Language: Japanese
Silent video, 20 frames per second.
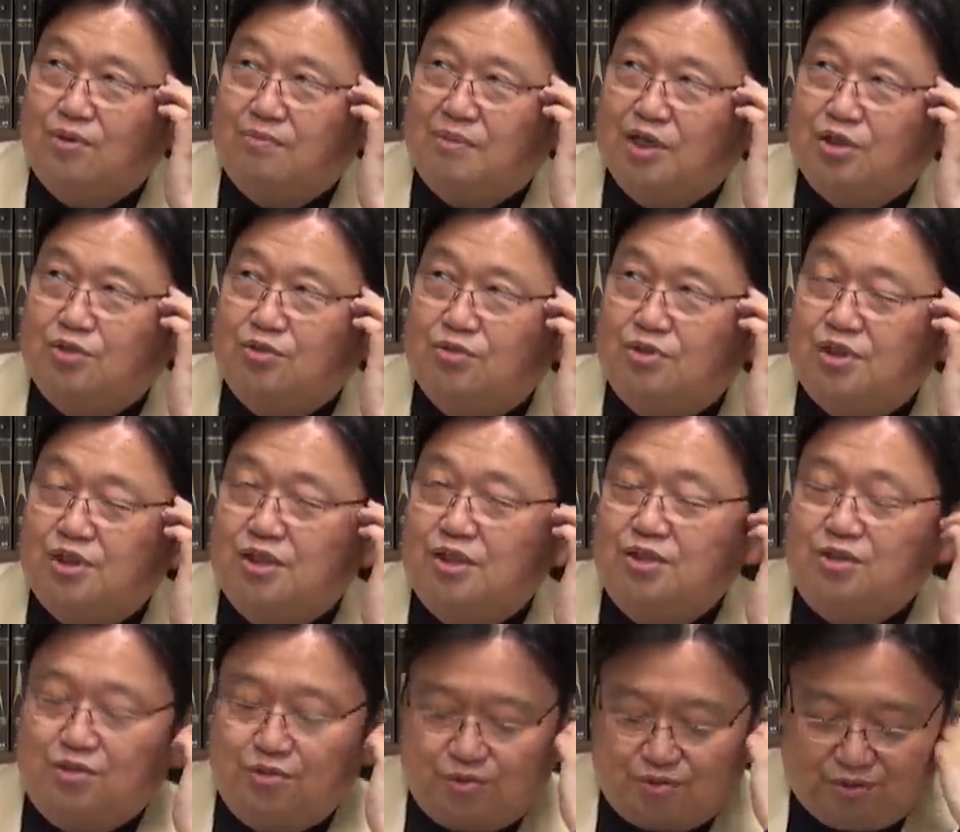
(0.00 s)
まあ、中心に
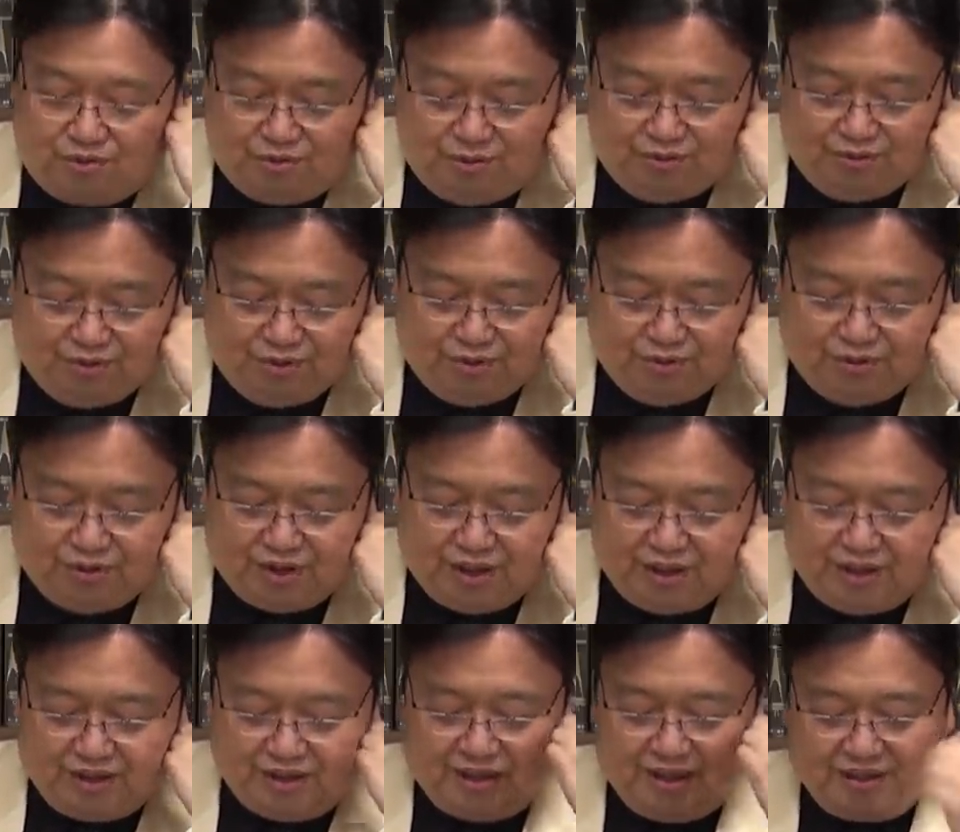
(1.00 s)
急速に普及して
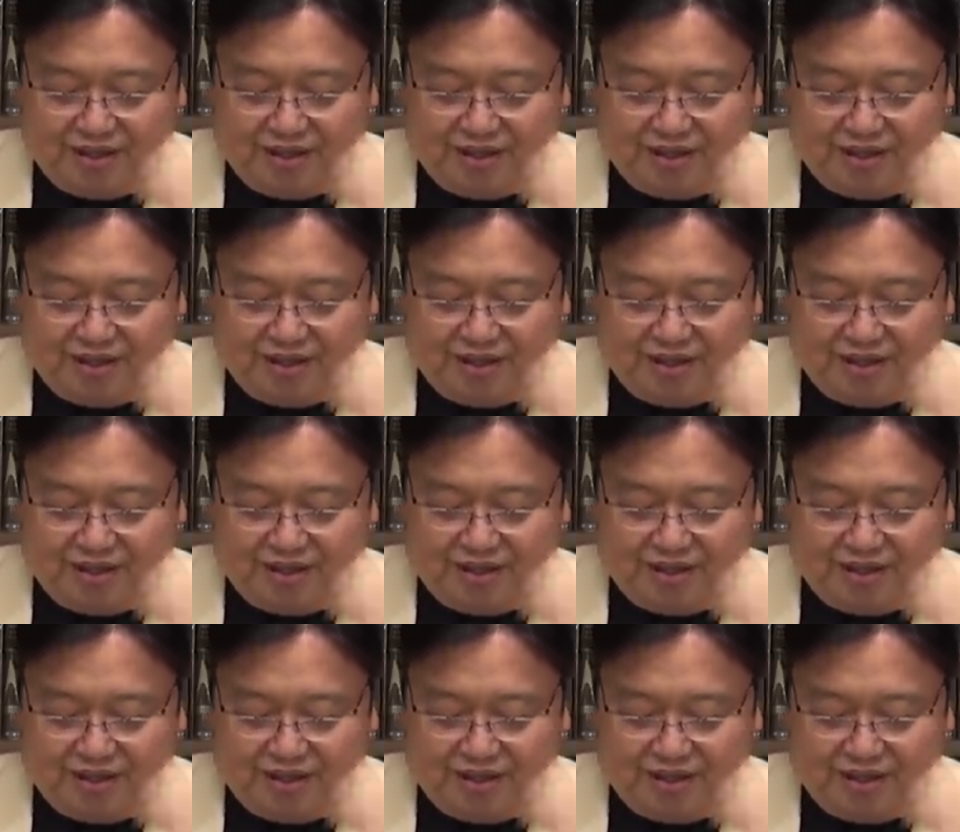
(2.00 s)
ですね、